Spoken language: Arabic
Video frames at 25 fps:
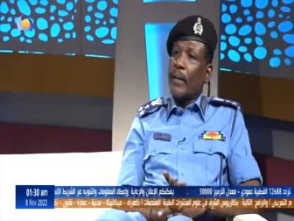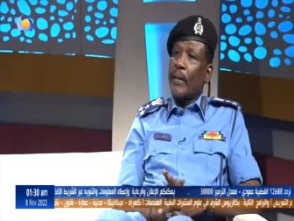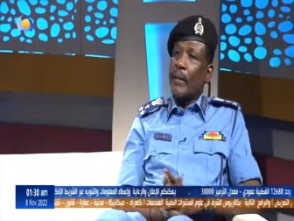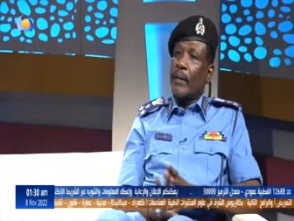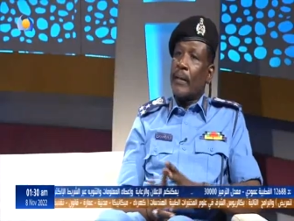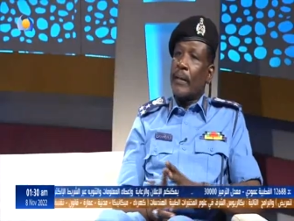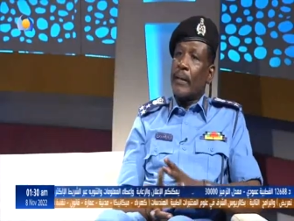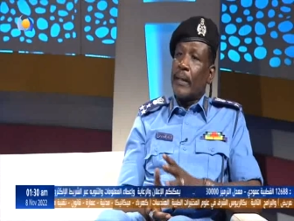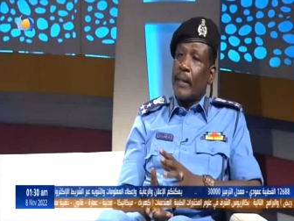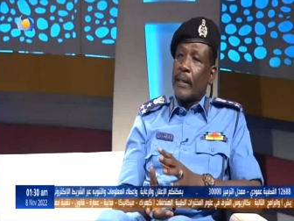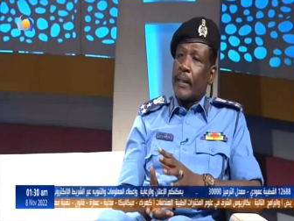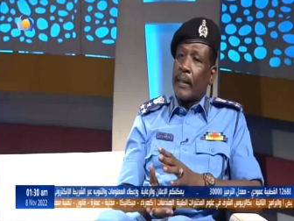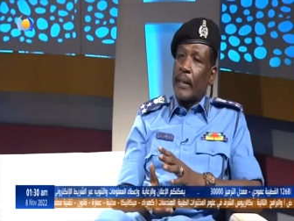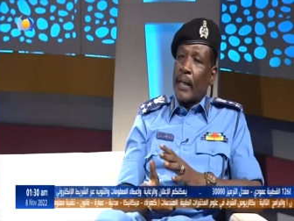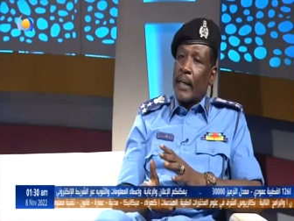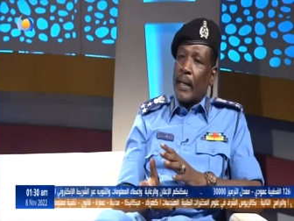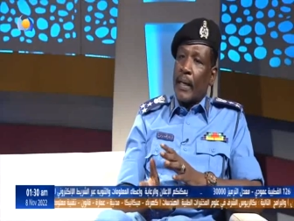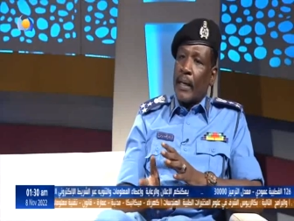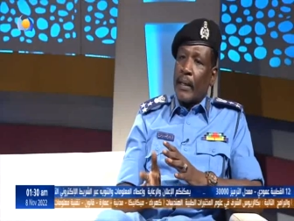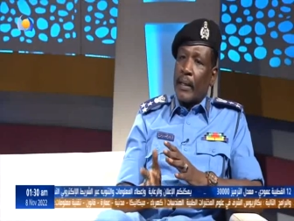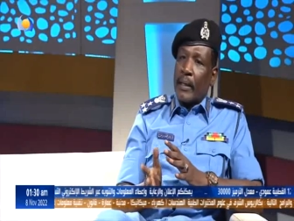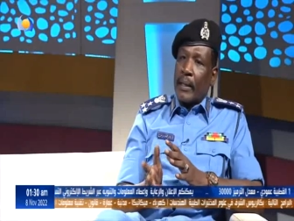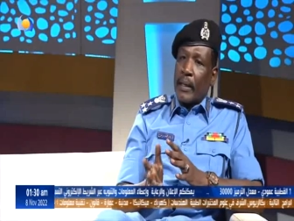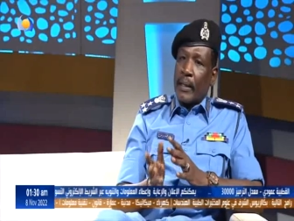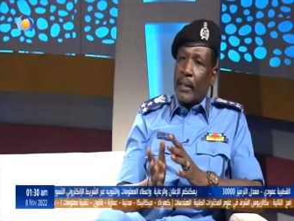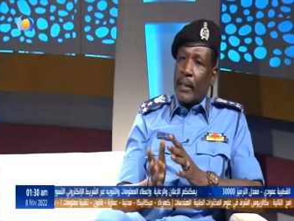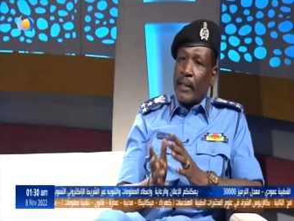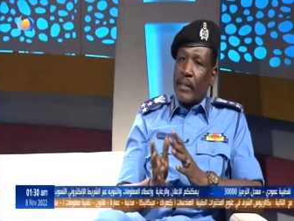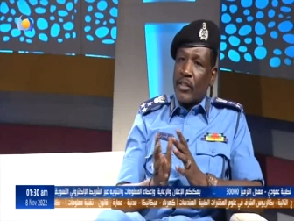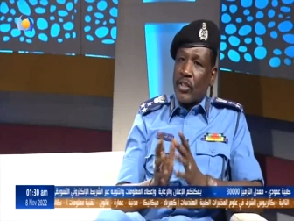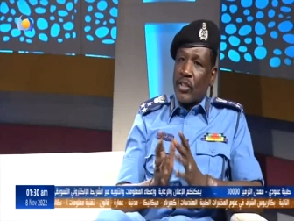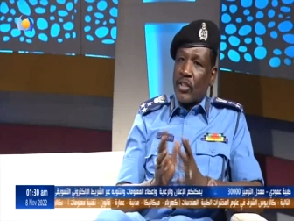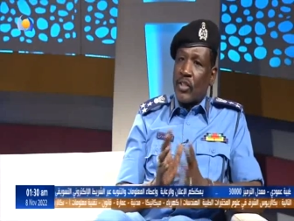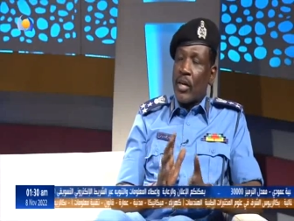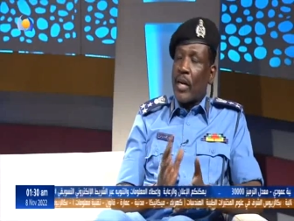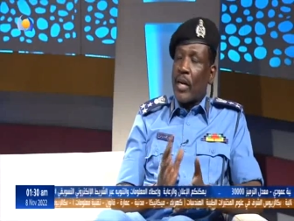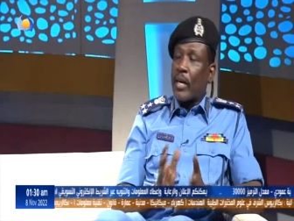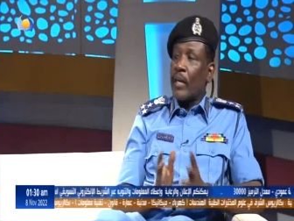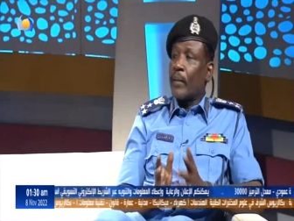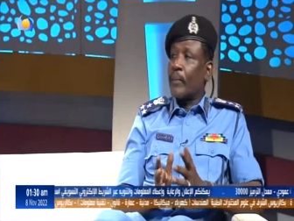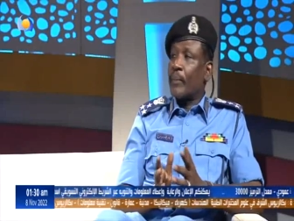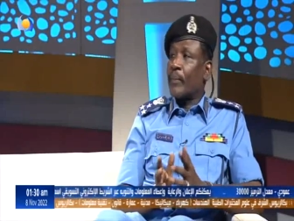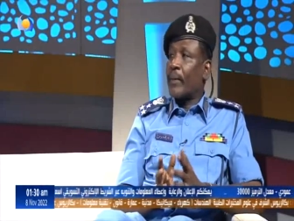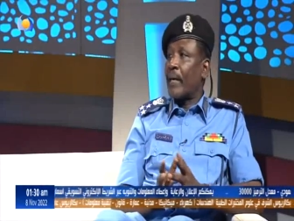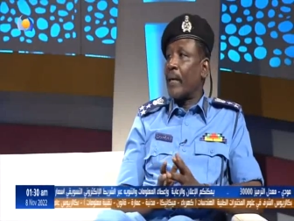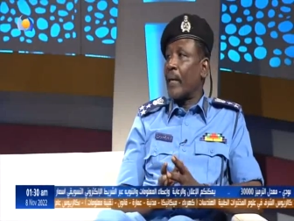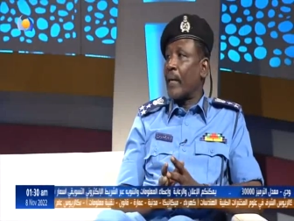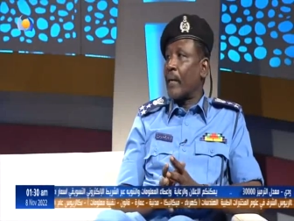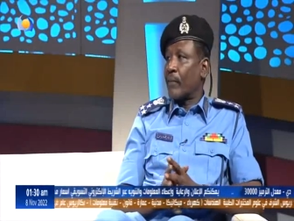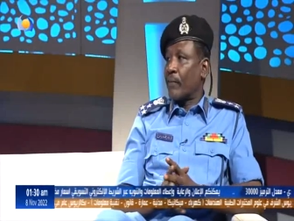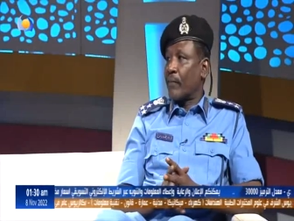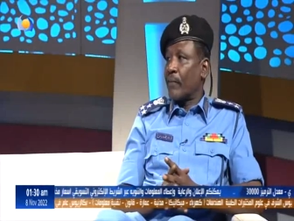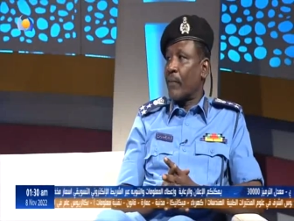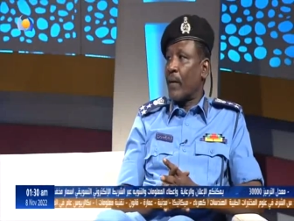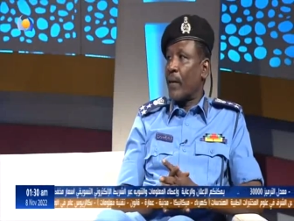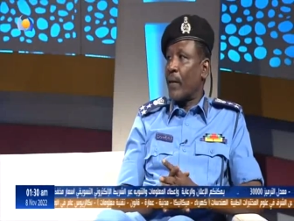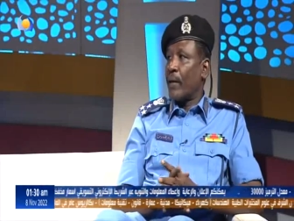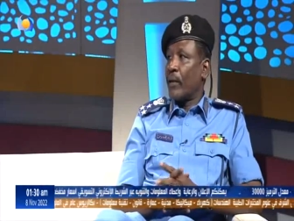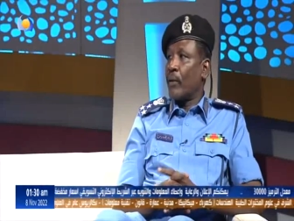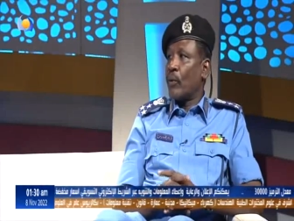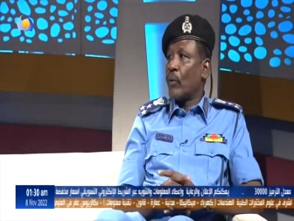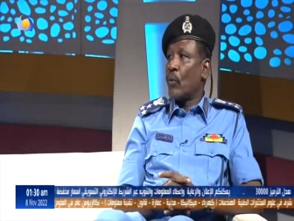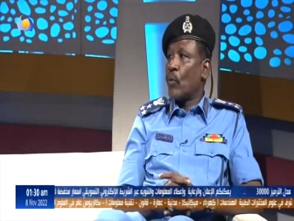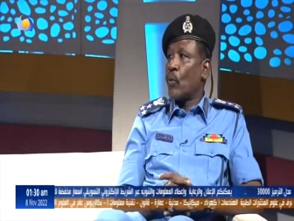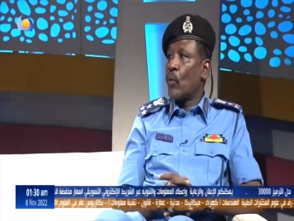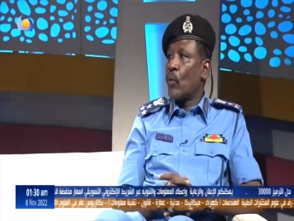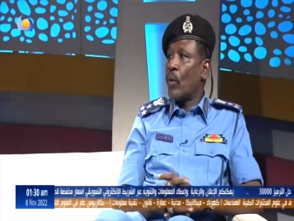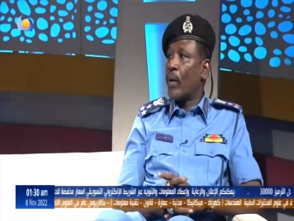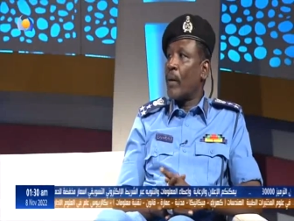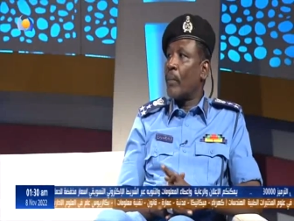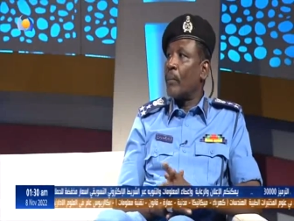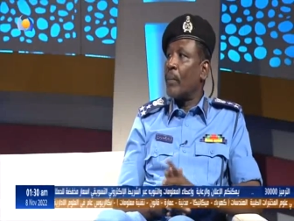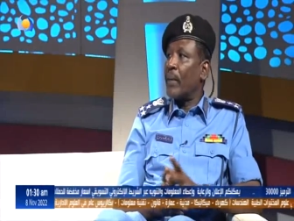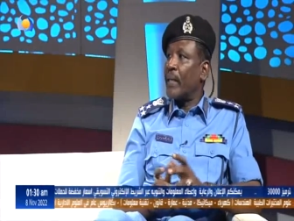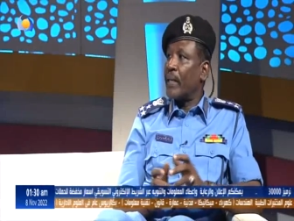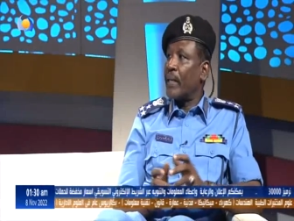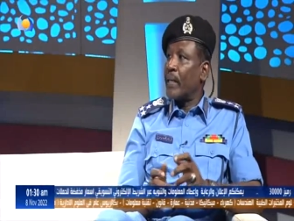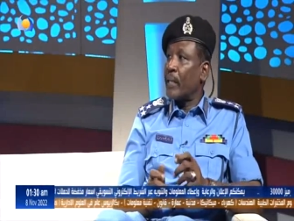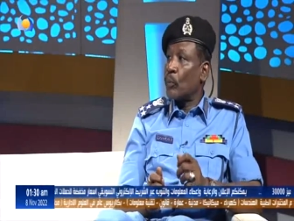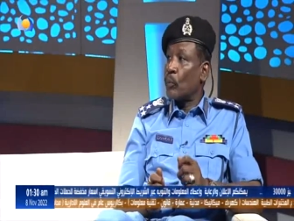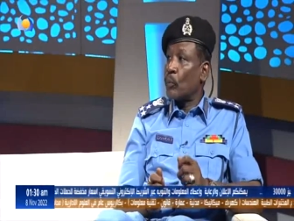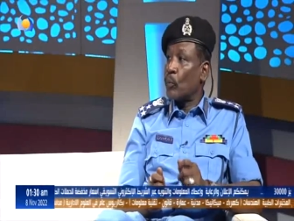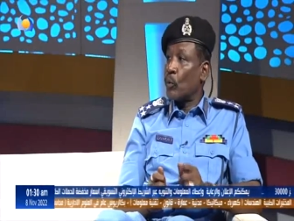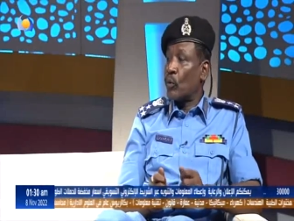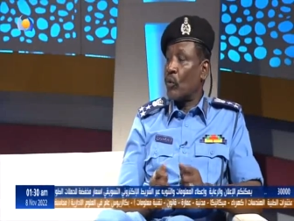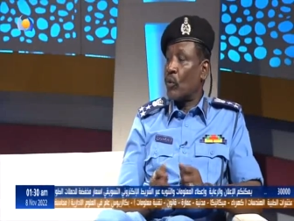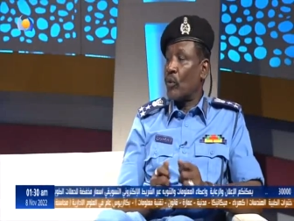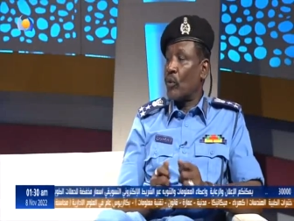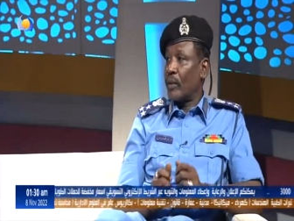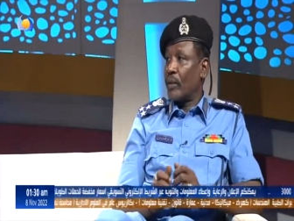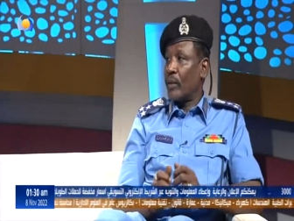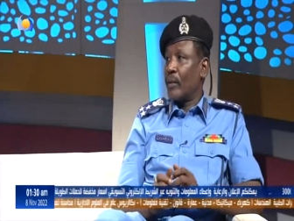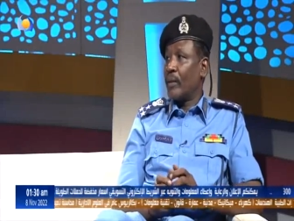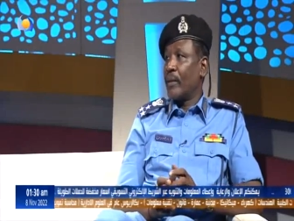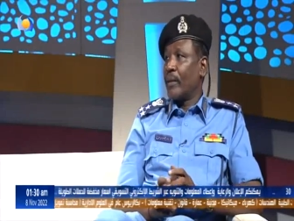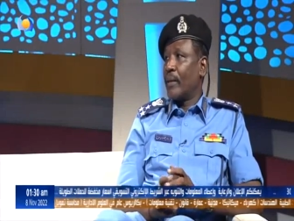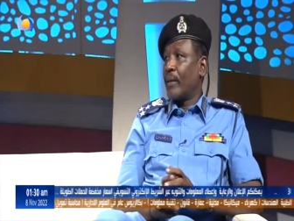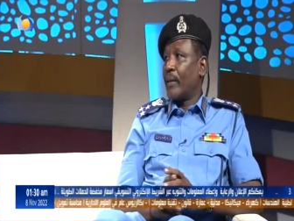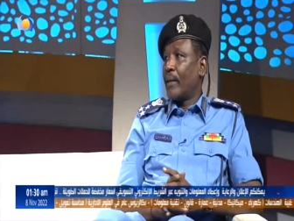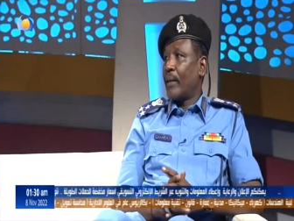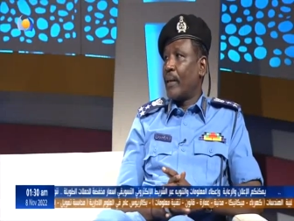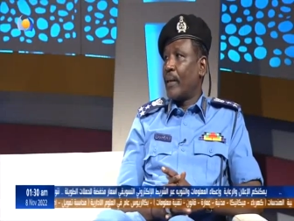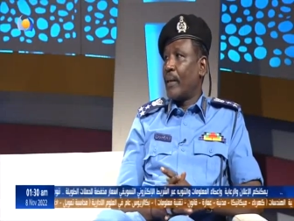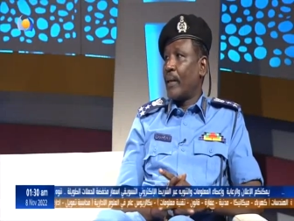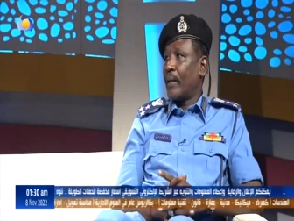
بتاع الأطفال نعم. هو من يضبط العلاقة